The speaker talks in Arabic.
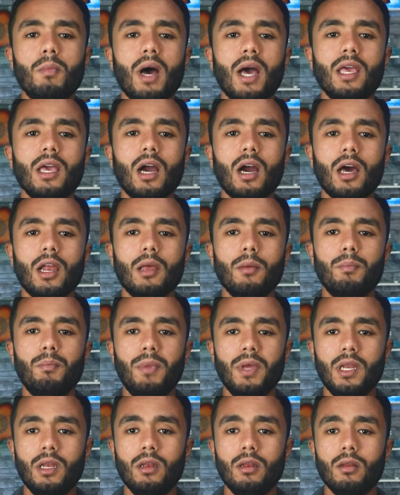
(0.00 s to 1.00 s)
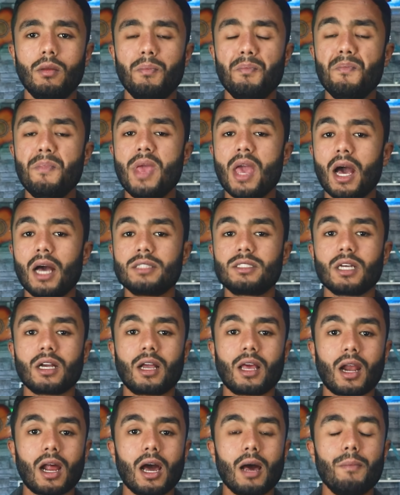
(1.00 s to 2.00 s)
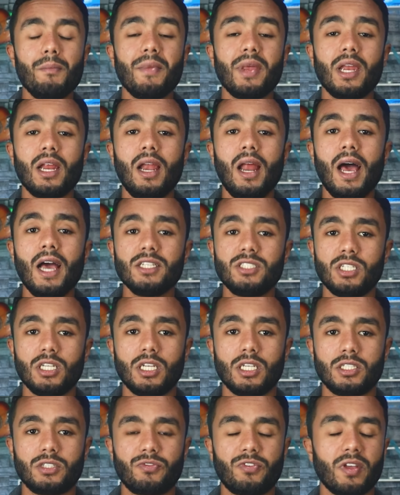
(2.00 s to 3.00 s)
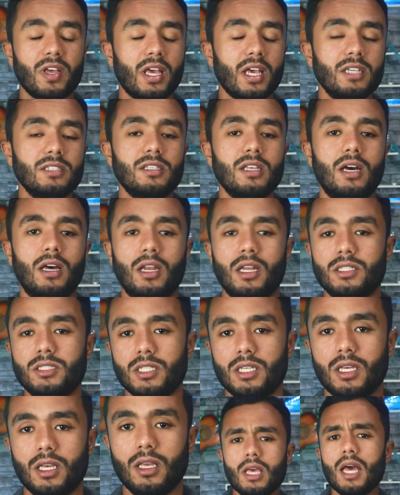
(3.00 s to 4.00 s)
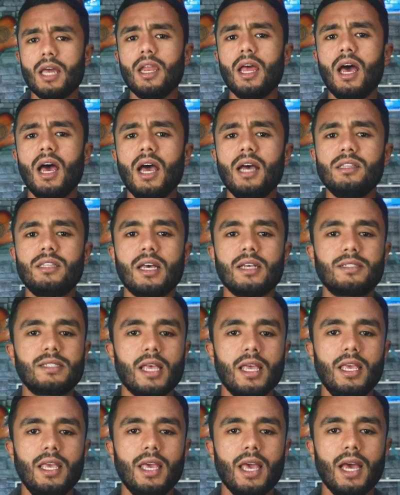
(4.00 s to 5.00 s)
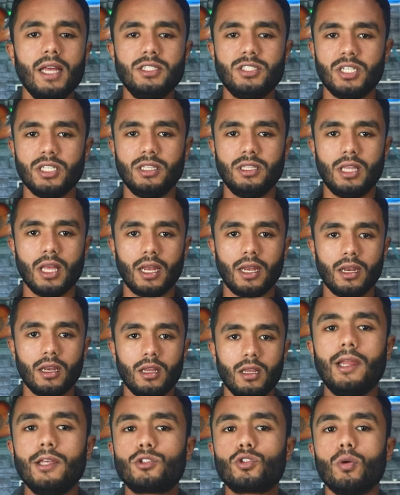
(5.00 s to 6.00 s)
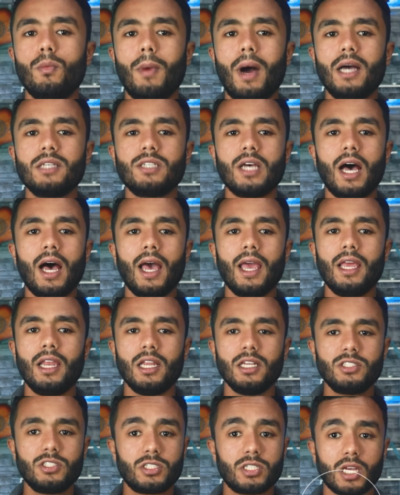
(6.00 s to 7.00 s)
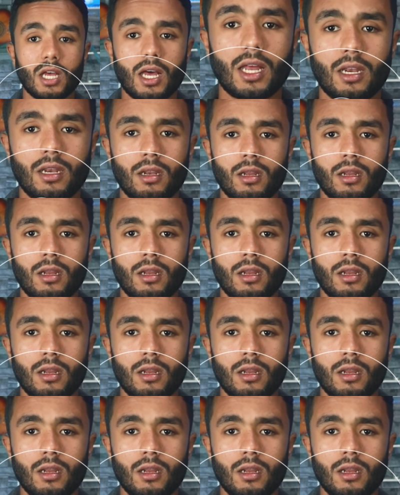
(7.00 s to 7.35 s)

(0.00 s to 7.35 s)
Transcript: ما يقرب من 100 جرام من الحشيش في خزانته كان هذا سيئا جدا لسمعة عائلة شان